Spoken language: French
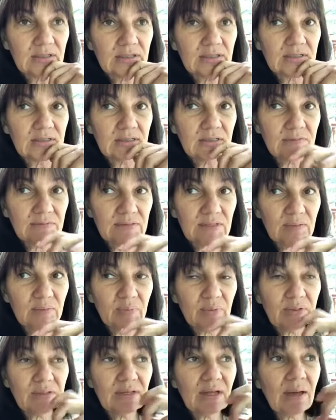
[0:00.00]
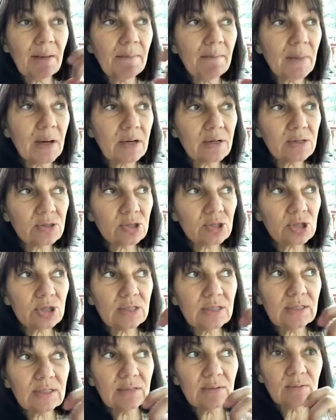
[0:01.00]
Si vous êtes porté à
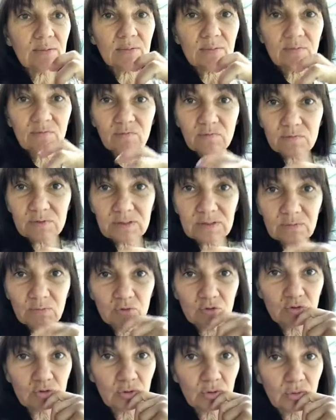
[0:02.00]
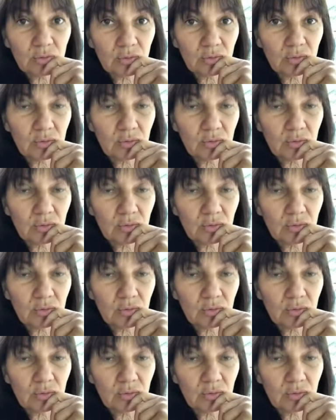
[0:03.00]
manger vos émotions,